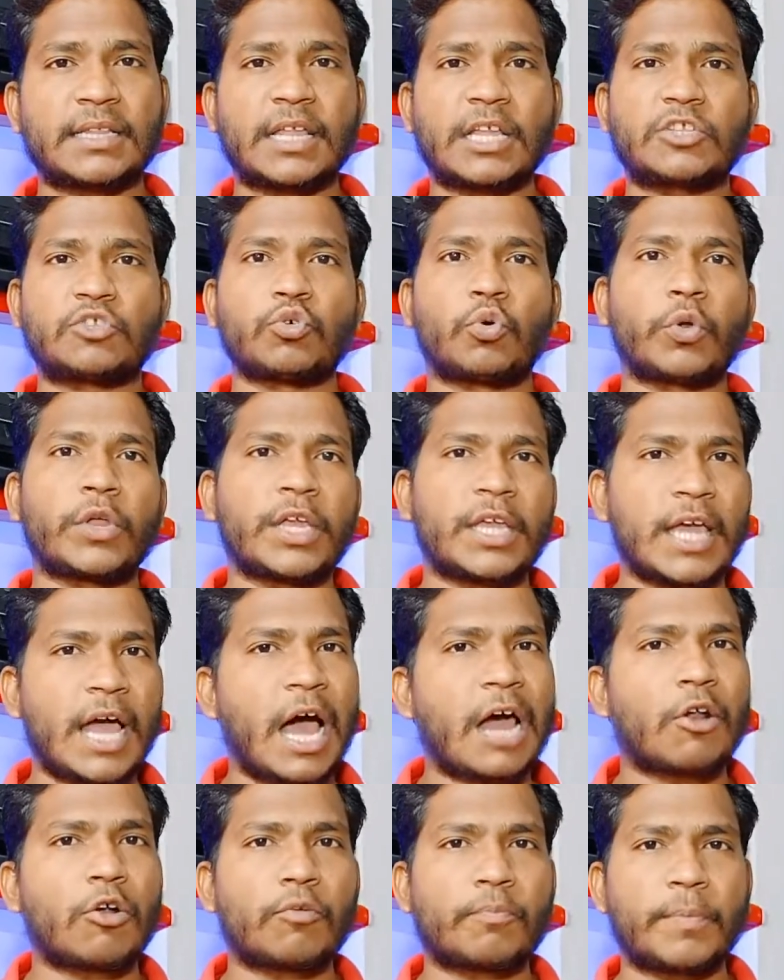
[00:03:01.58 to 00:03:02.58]
था चोरी के
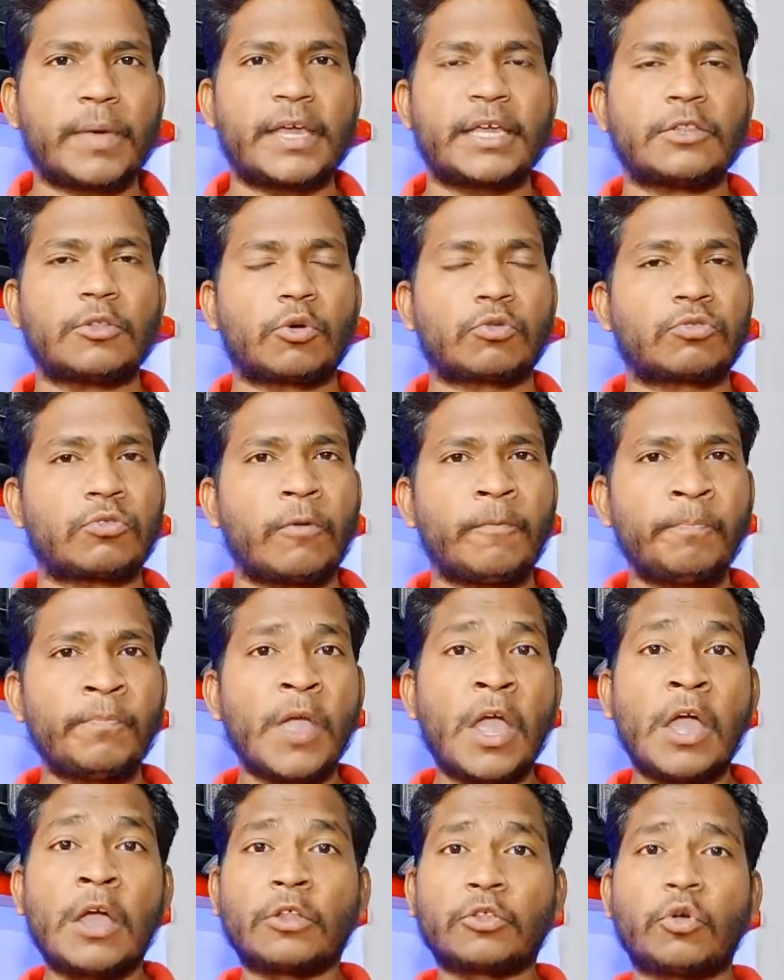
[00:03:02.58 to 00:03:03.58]
आरोप में ही दोस्तों
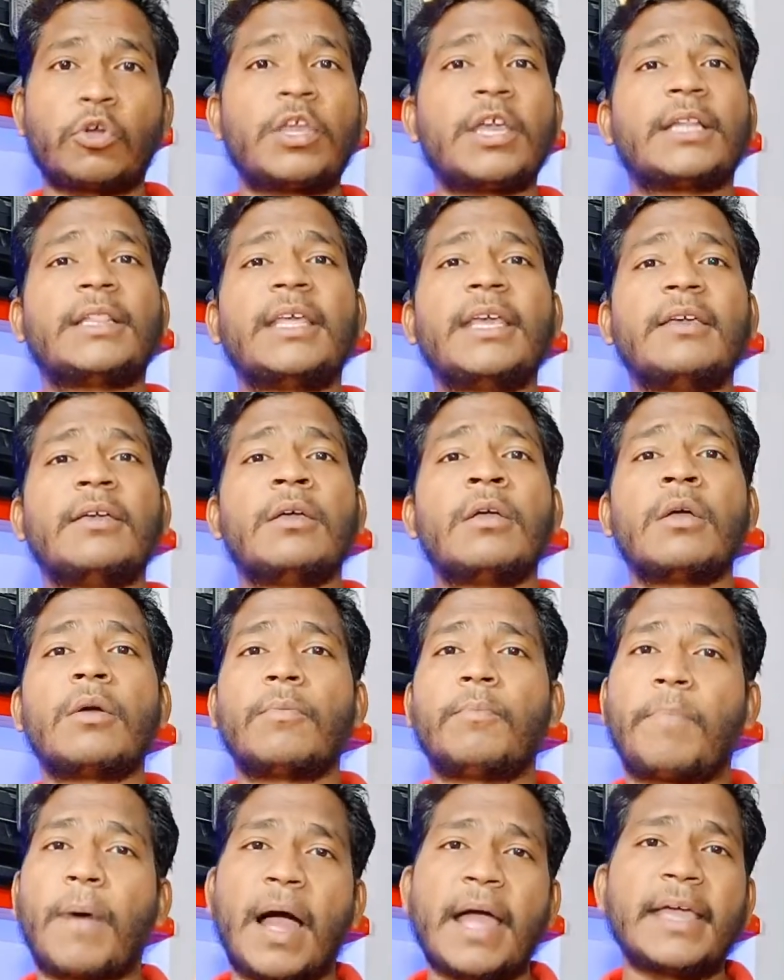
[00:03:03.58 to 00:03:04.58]
तो यदि
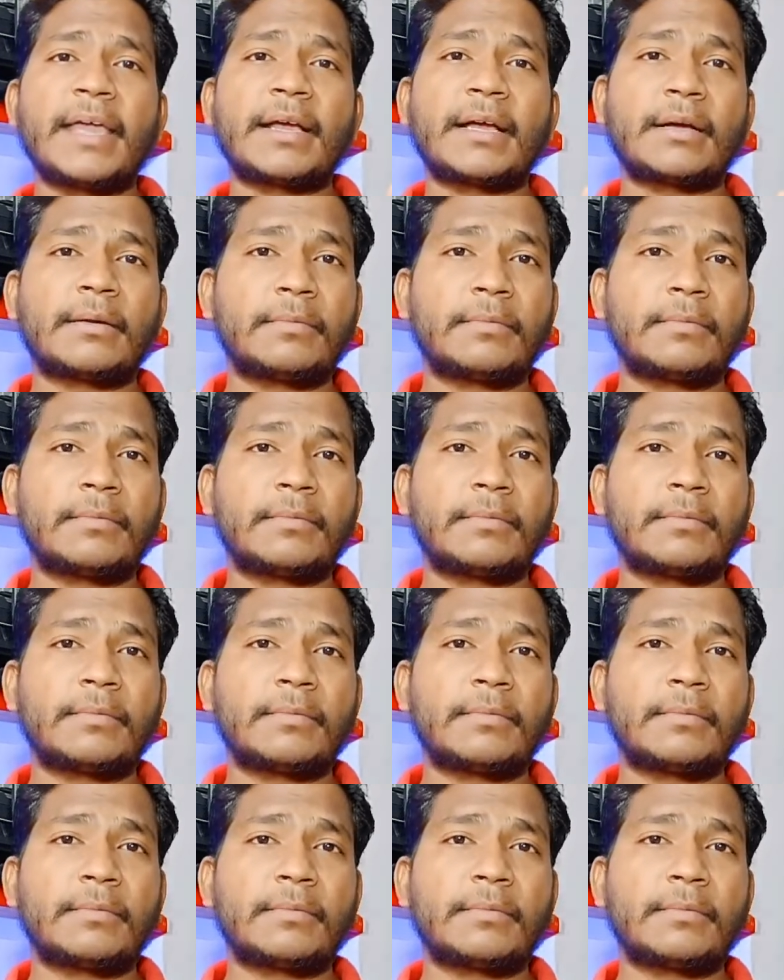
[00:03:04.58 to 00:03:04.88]
बाइक